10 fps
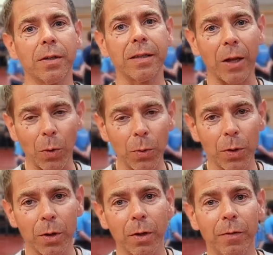zu
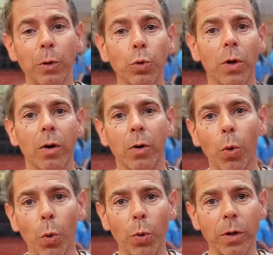danken, weil nur dank
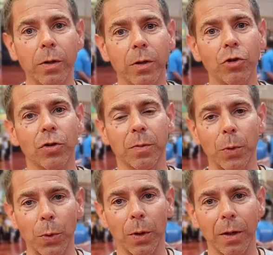euch ist das
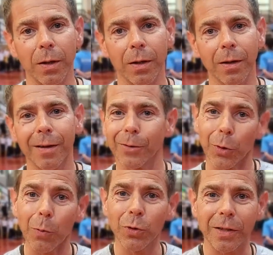möglich.
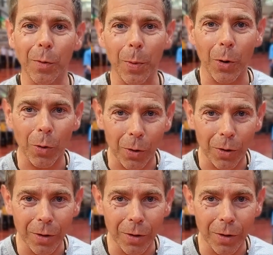So, ich muss jetzt aber gerade